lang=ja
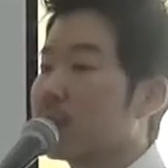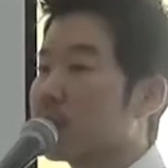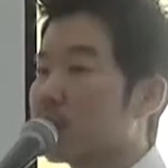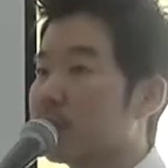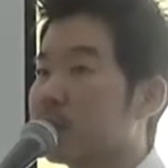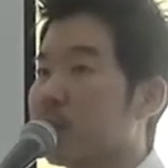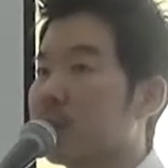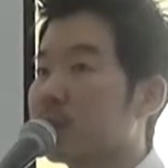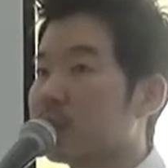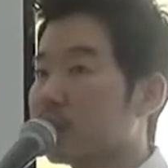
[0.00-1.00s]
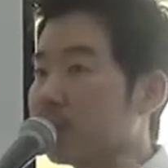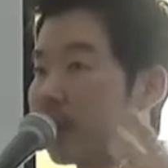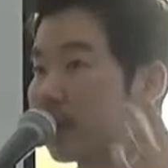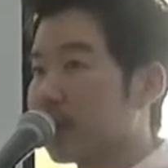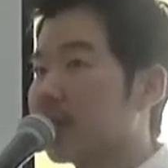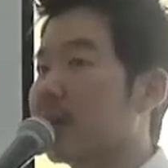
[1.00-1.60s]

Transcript: 自分を委ねら